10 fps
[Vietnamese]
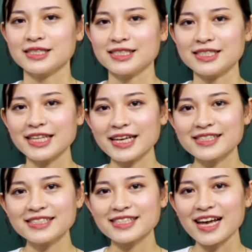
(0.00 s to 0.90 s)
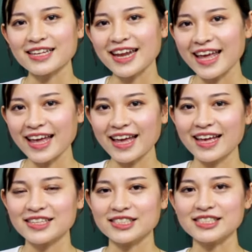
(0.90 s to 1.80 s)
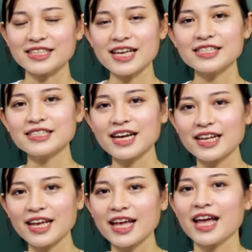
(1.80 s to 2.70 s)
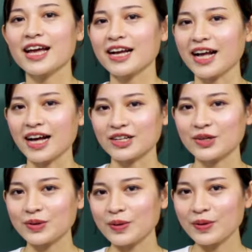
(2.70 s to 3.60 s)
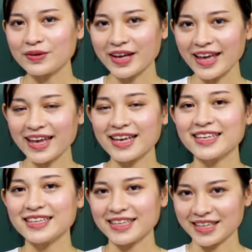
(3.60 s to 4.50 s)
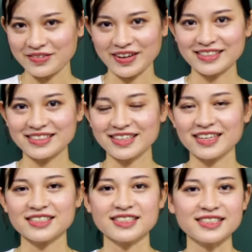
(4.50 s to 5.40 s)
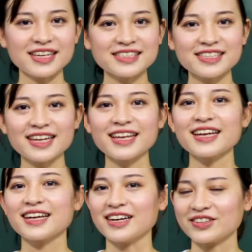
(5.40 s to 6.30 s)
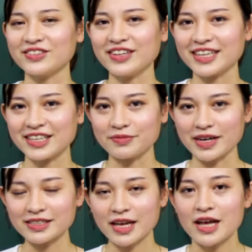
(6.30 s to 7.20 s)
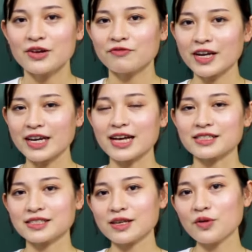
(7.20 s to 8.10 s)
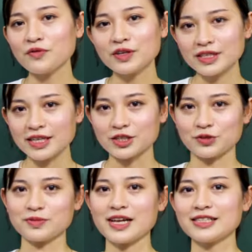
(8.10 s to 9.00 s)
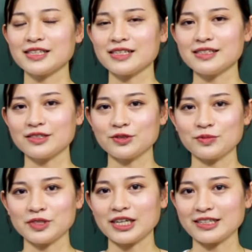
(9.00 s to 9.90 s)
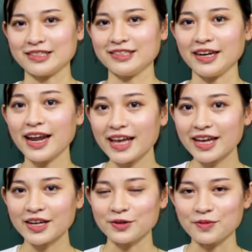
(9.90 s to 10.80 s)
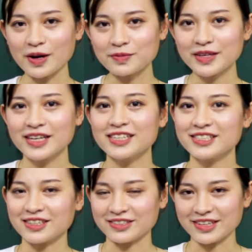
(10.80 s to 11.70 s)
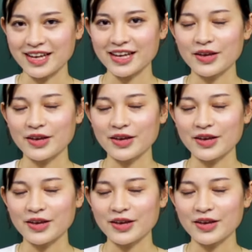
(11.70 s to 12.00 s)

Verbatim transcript: Jitensha de gakkou e ikimasu. Jitensha de gakkou e ikimasu. Vậy là sau phương tiện chúng ta sẽ sử dụng trợ từ D đúng không? Trợ từ D.